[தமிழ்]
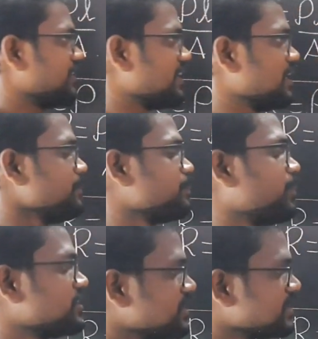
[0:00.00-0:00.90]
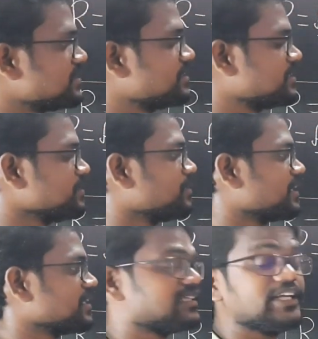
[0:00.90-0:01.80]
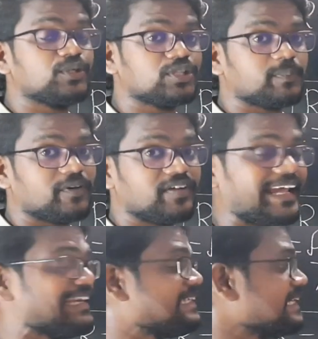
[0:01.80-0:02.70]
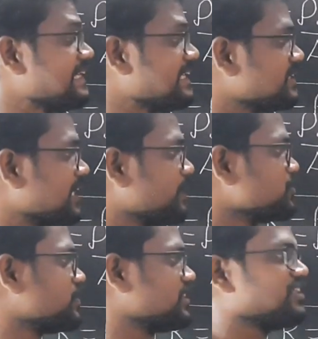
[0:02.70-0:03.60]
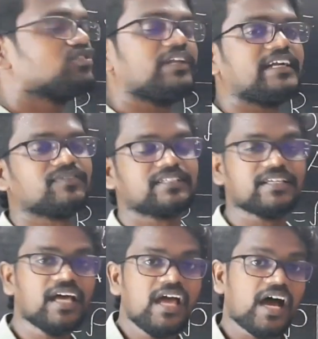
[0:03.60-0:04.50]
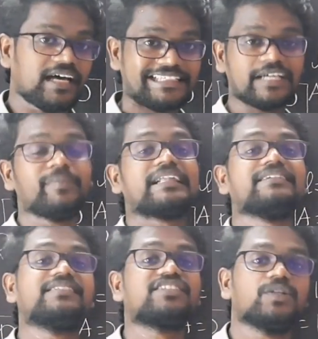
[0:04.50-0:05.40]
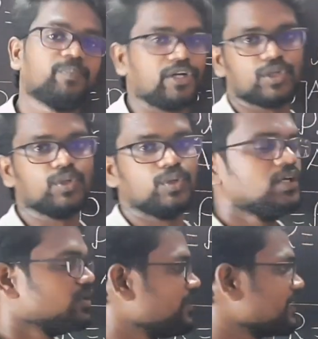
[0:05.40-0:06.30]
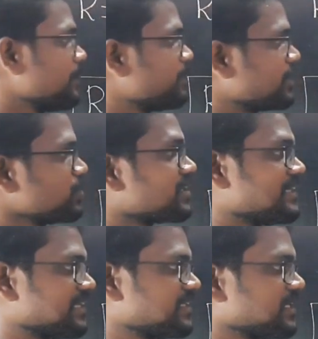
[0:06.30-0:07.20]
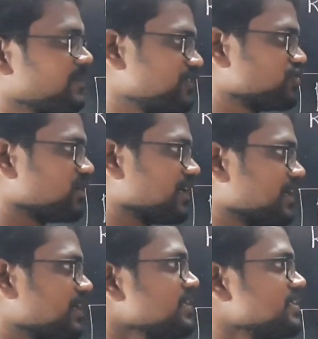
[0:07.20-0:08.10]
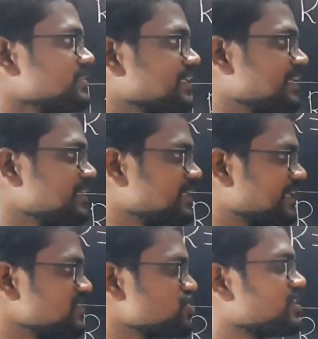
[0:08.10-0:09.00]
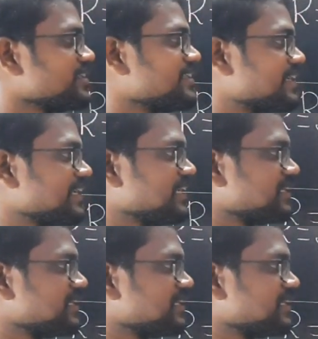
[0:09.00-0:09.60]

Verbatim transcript: விட பதினெட்டு மடங்கு டென் டு த பவர் எயிட்டீன் டைம்ஸ் வந்து இன்சுலேட்டர் வந்து அதிகமாக ரெசிஸ்ட் பண்ணும் வென் கம்பேர் டு கண்டக்டர் அப்படின்னு சொல்கிறாங்க இந்த ரெண்டு ரேஞ்சுக்கு இடையில